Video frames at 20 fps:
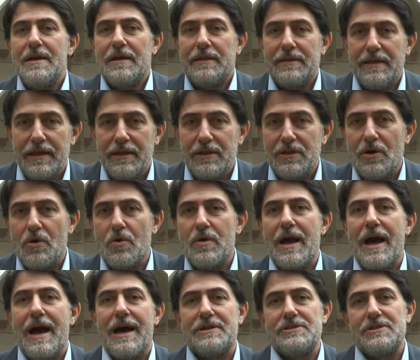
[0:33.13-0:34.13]
dentro
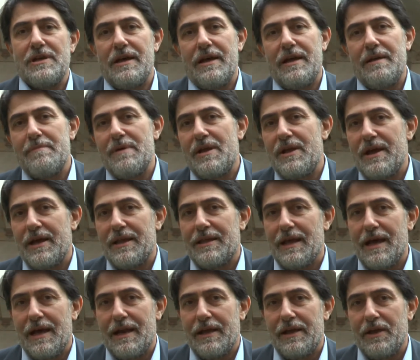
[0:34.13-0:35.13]
casa in maniera
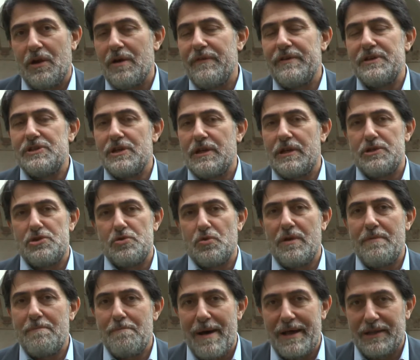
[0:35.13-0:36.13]
tale che non avesse
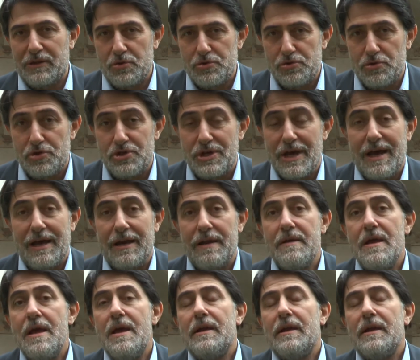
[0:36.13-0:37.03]
nessun impatto sociale.